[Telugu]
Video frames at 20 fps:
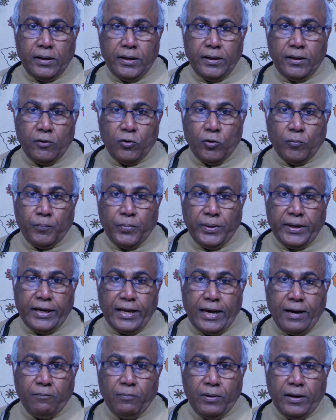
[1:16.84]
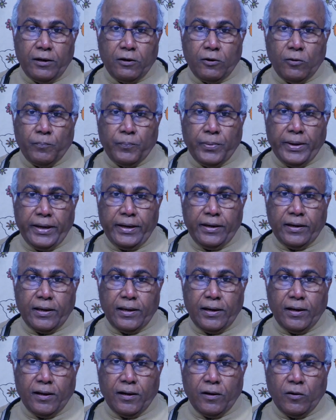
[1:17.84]
ఈ నొప్పి ట్యాబ్లెట్లు పెయిన్
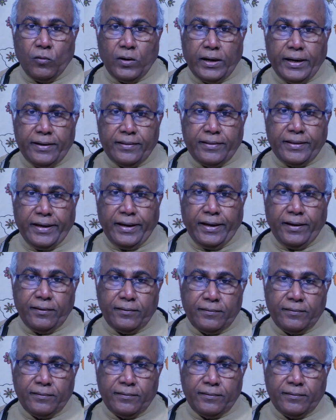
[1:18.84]
కిల్లర్లు వాడితే